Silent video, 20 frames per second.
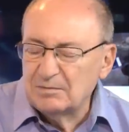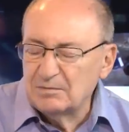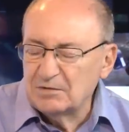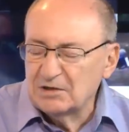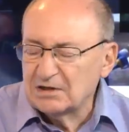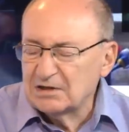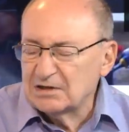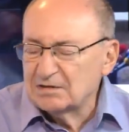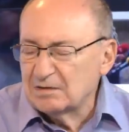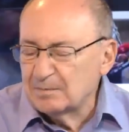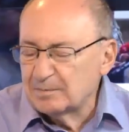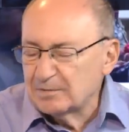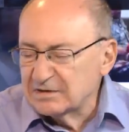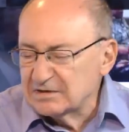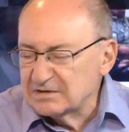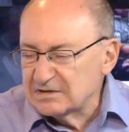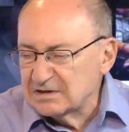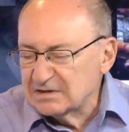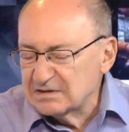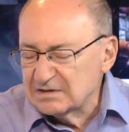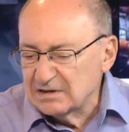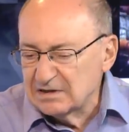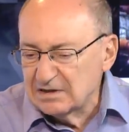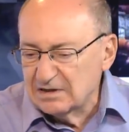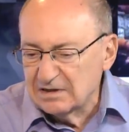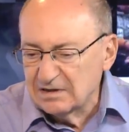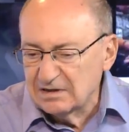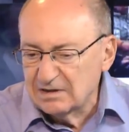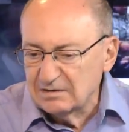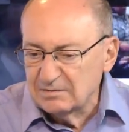мирного
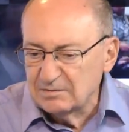процесса,